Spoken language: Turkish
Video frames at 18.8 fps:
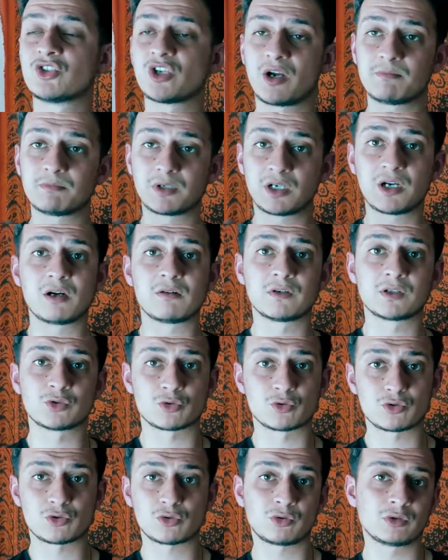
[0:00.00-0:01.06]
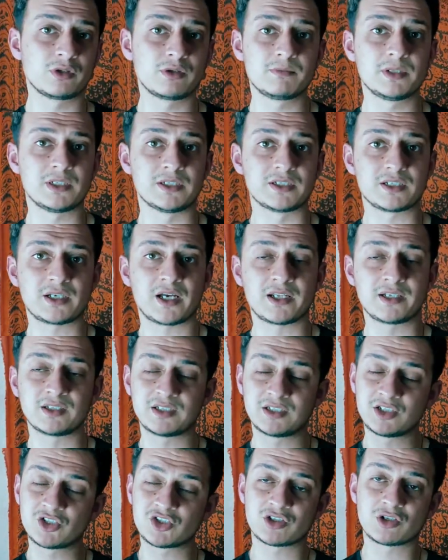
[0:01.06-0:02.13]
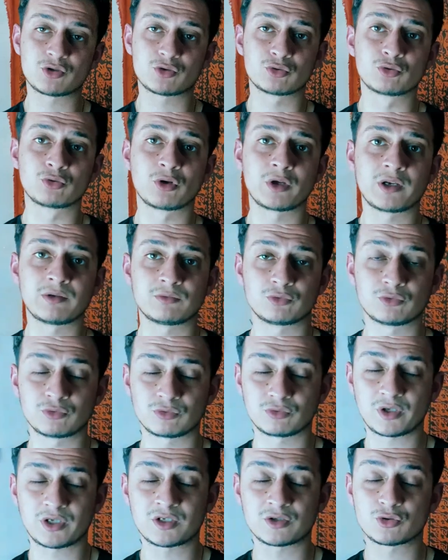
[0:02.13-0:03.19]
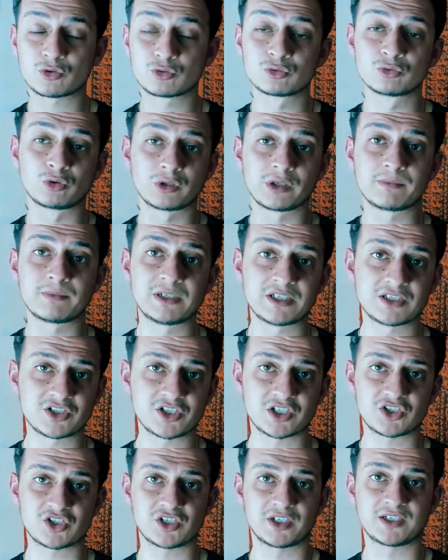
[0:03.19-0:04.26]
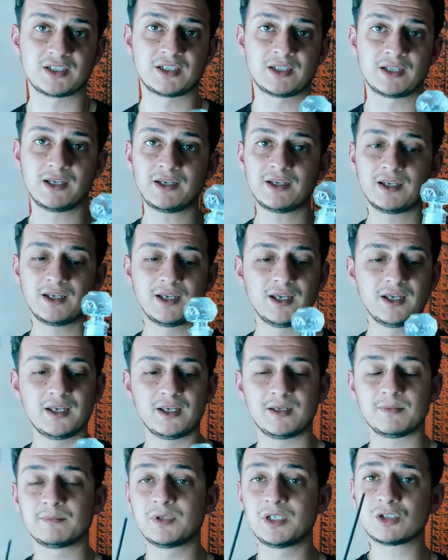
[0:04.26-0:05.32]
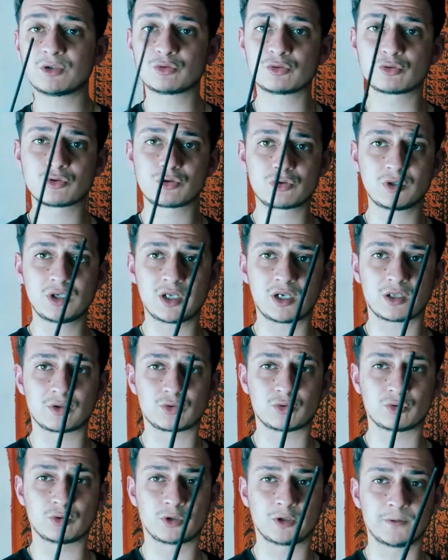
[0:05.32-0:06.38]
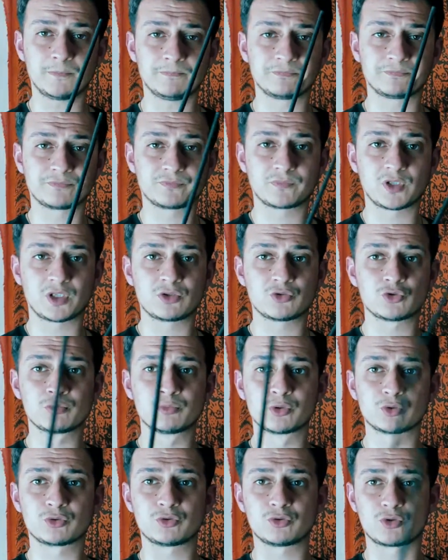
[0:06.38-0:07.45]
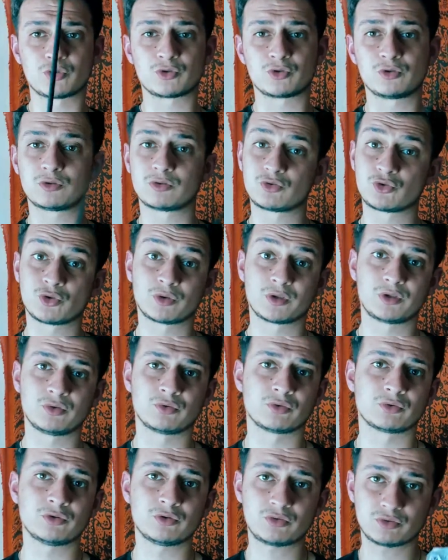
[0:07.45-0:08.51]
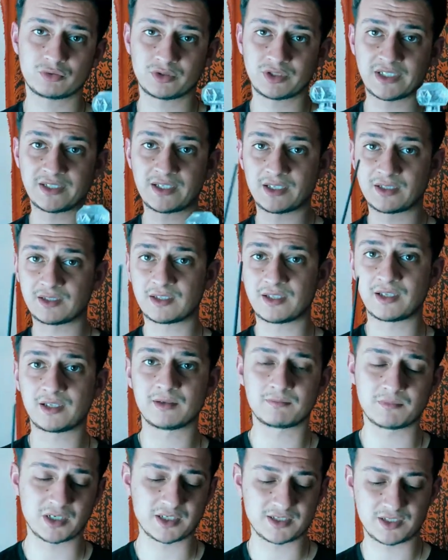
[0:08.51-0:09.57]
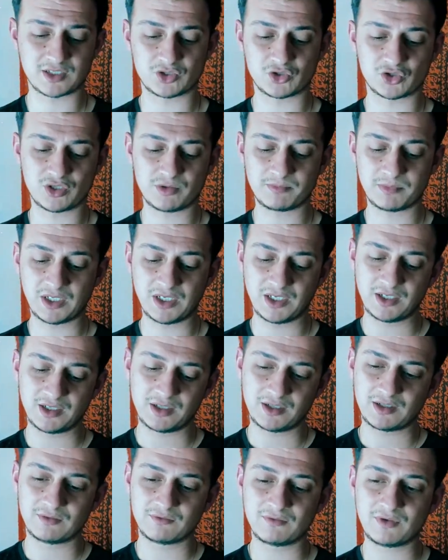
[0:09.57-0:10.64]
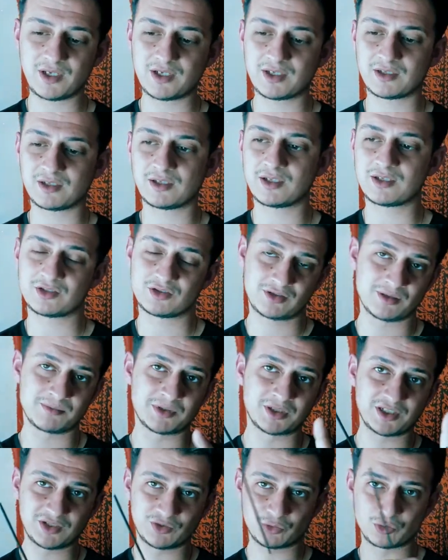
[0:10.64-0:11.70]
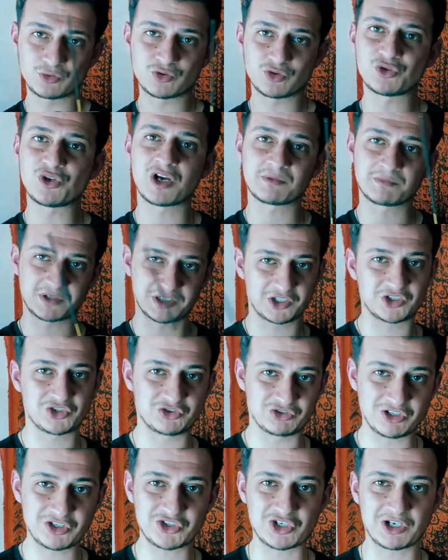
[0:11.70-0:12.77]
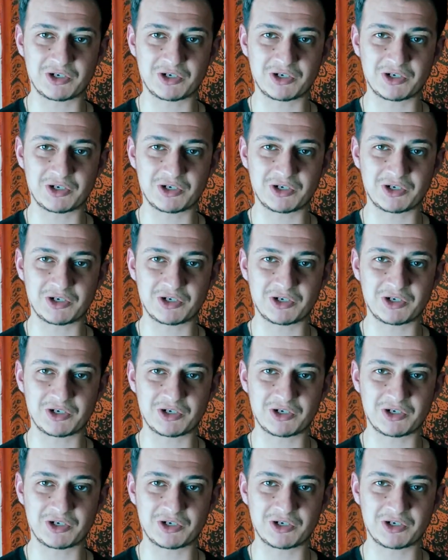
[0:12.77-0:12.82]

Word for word: cam kavanoz olabilir. Hani içine su, doya, e, su dolabilecek şekilde. Bir tütsü gerekiyor. Çubuk tütsü çok iyi olur. Nedenini de bahsedeceğim. Ve e, tabii ki tütsü yakmak için de